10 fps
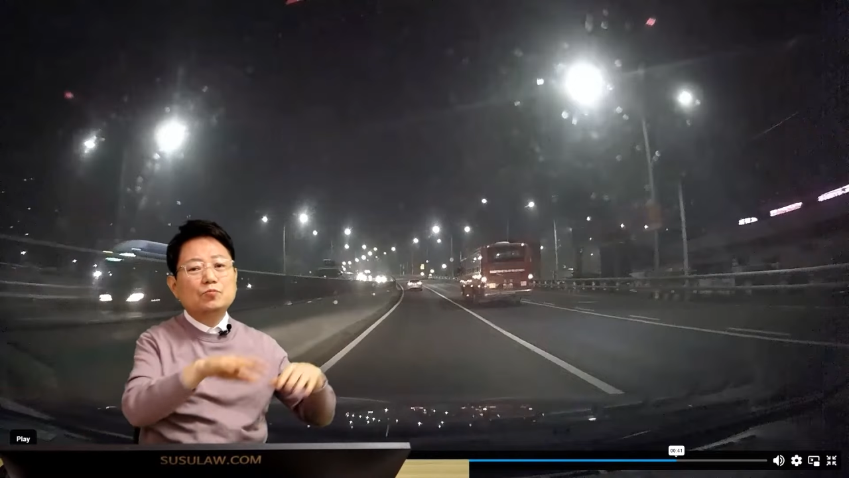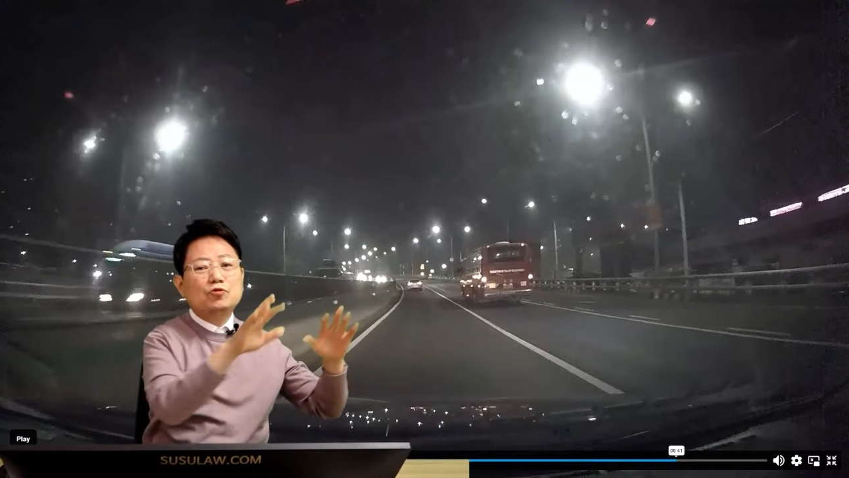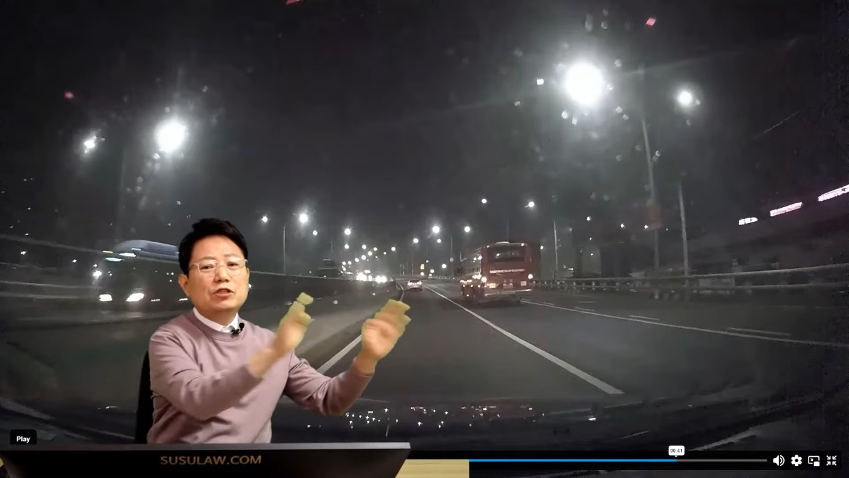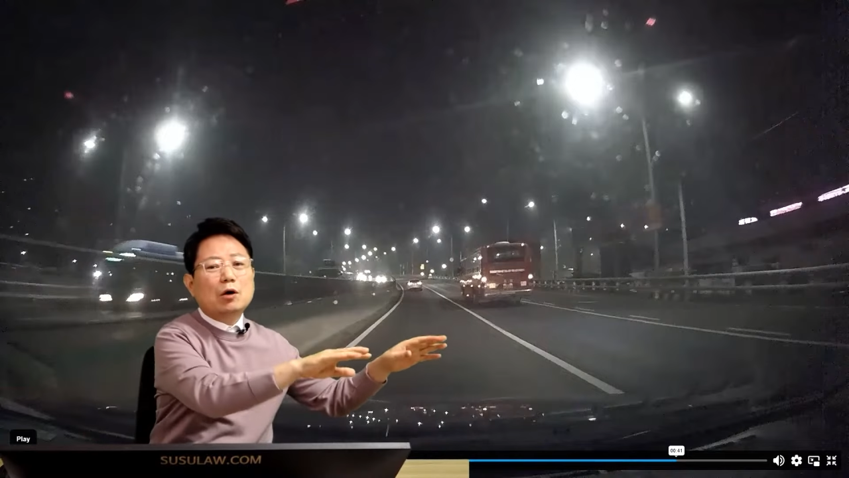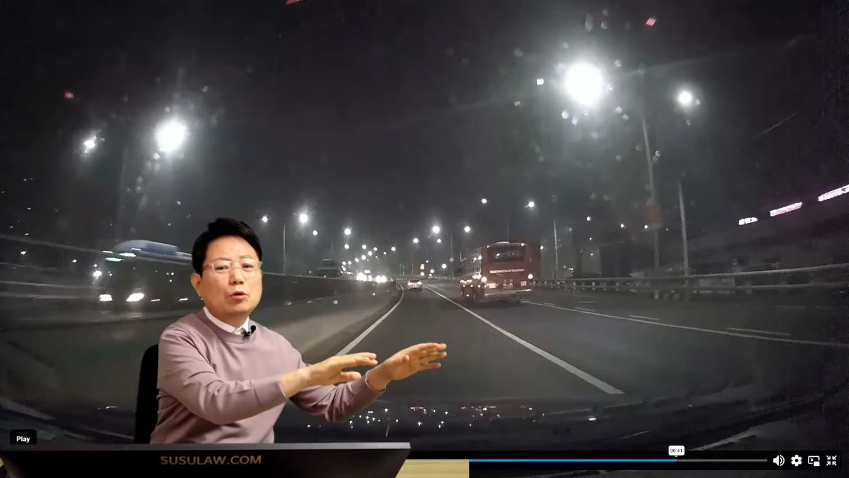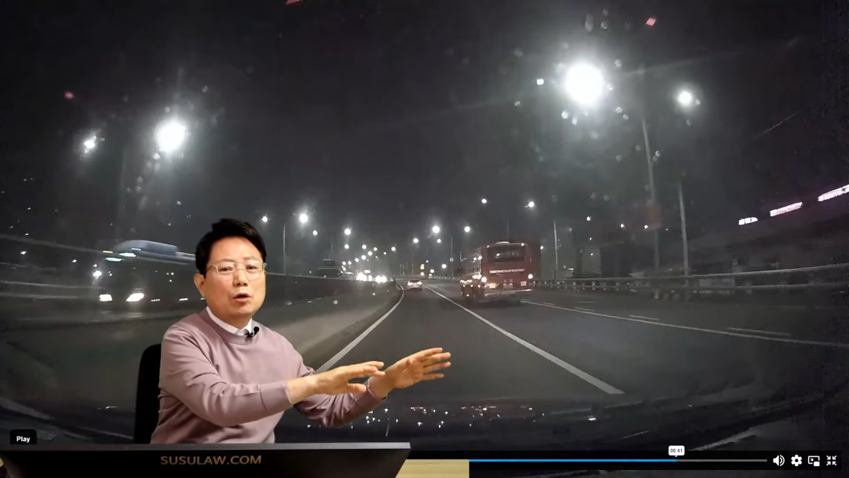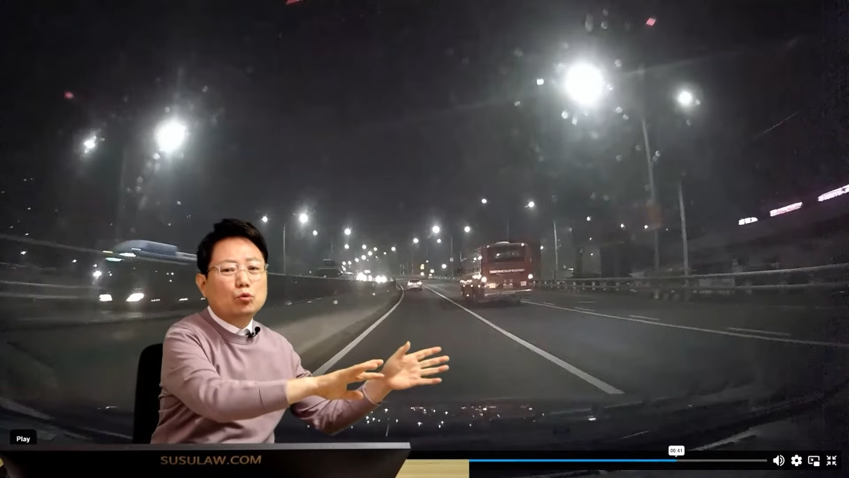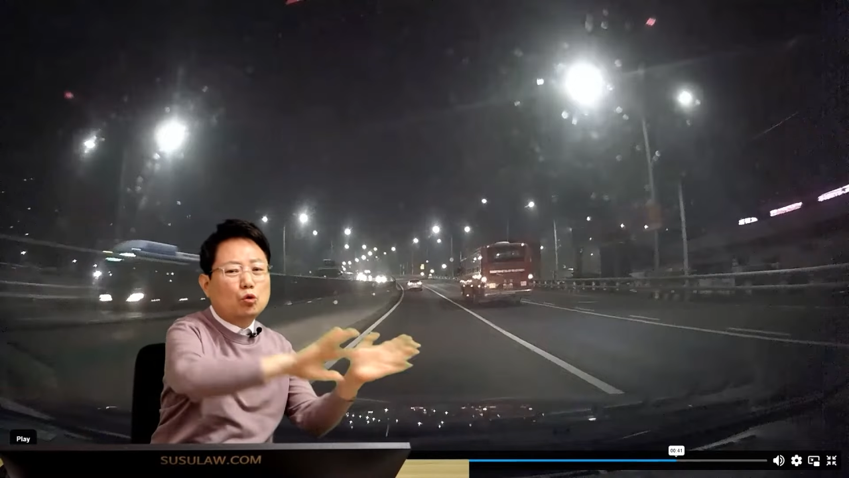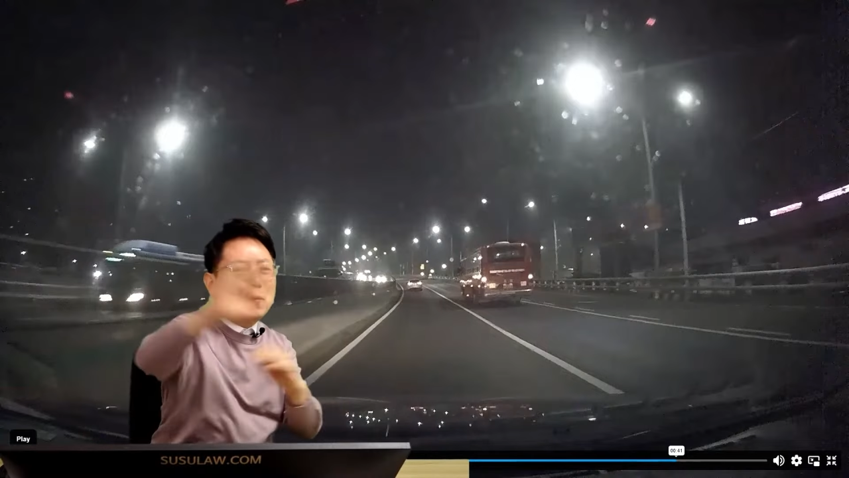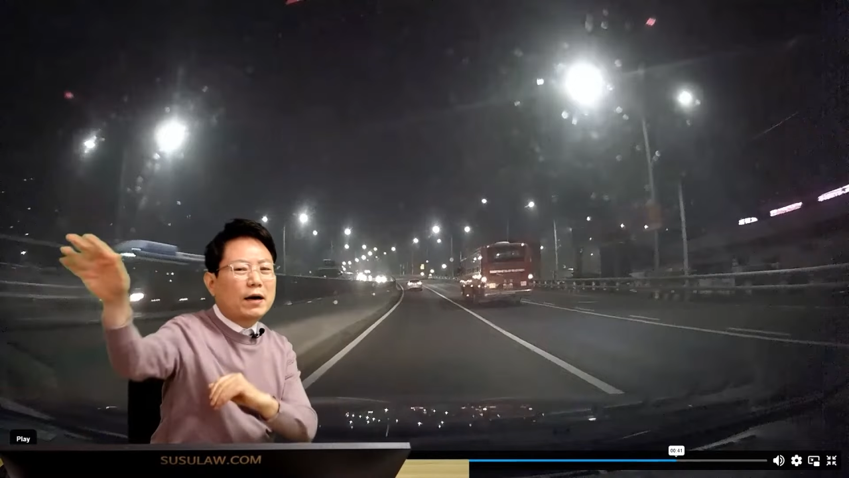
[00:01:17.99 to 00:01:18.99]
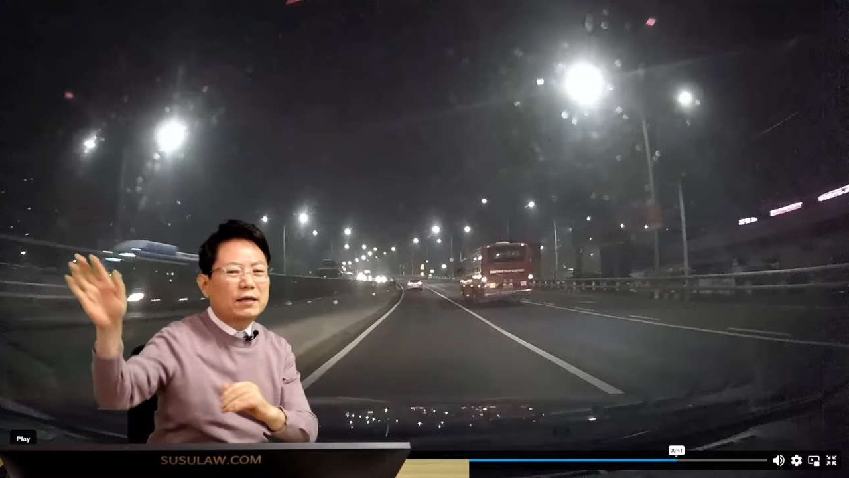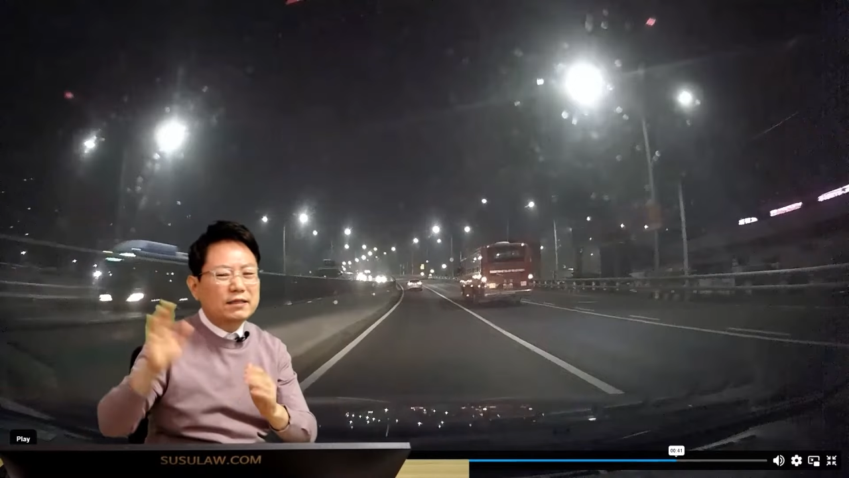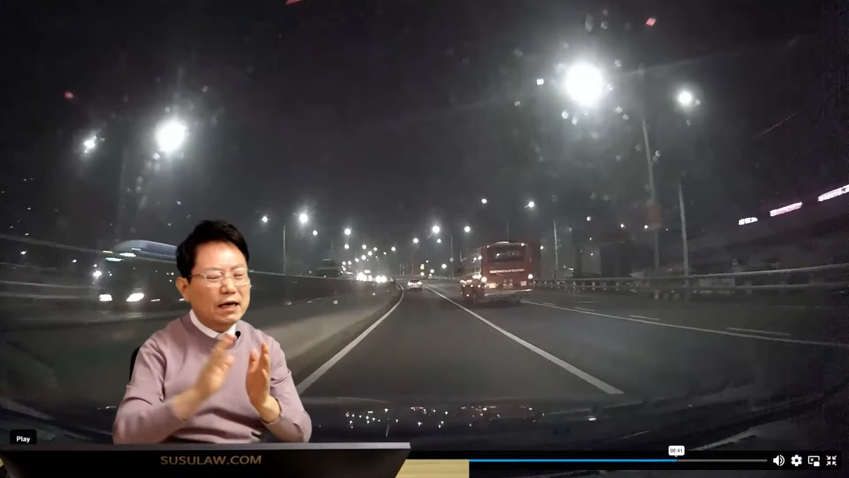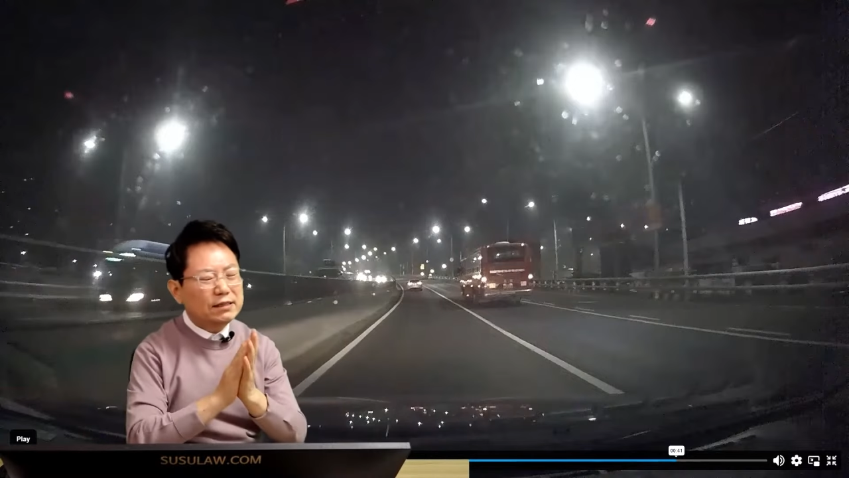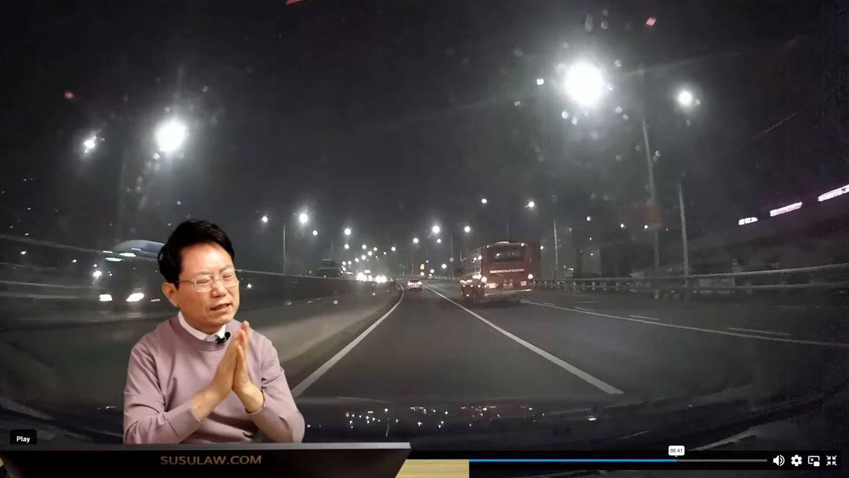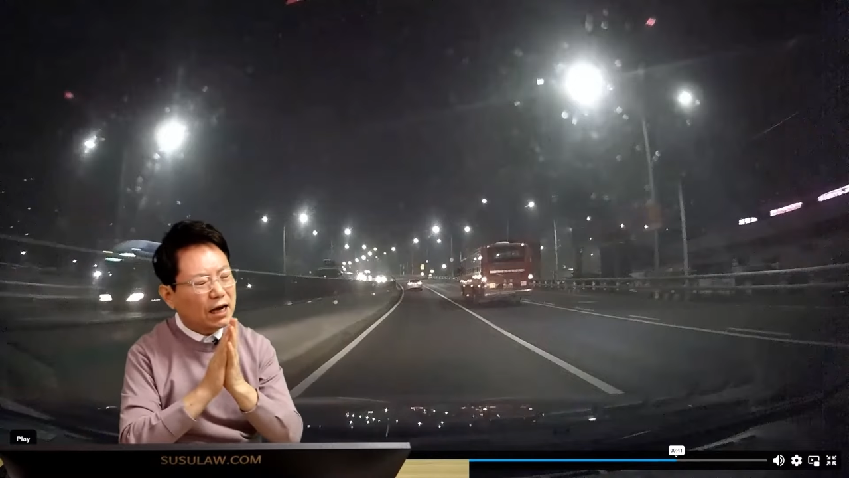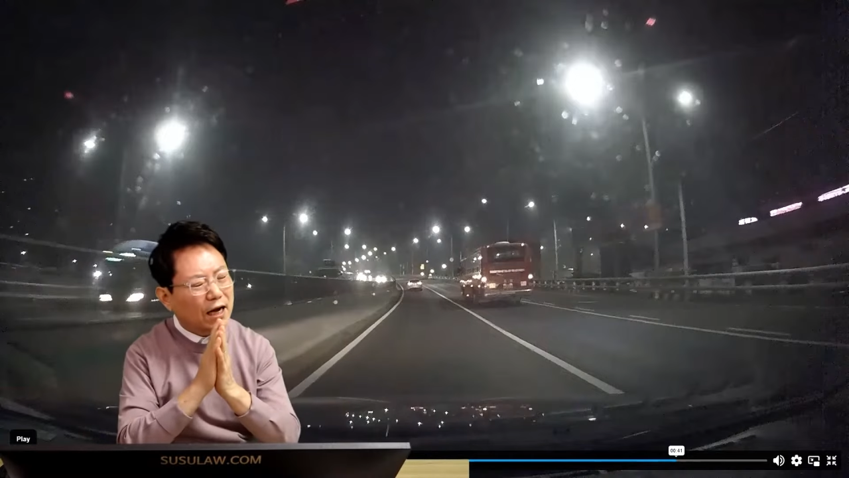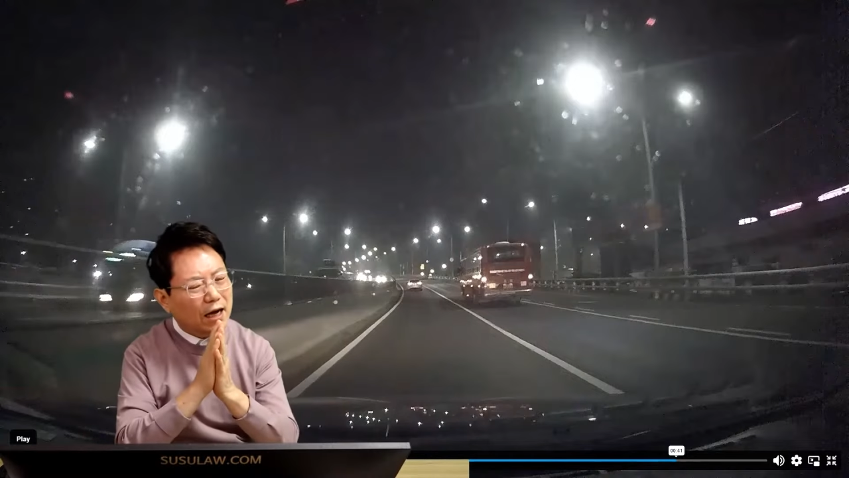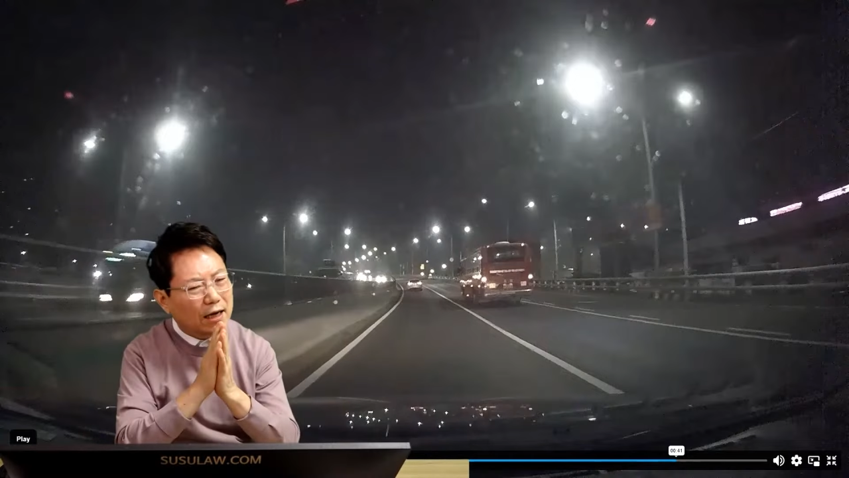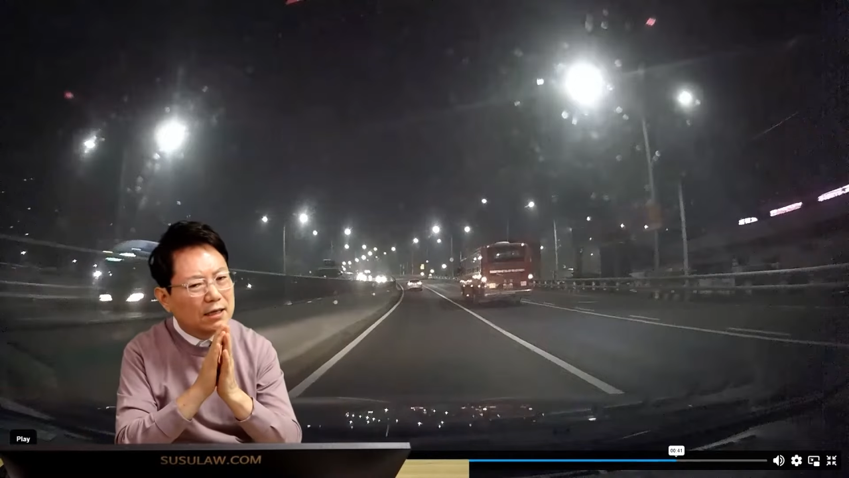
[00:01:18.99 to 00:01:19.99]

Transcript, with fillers: 음주 사고 내놓고 도망가는 게 아닐까.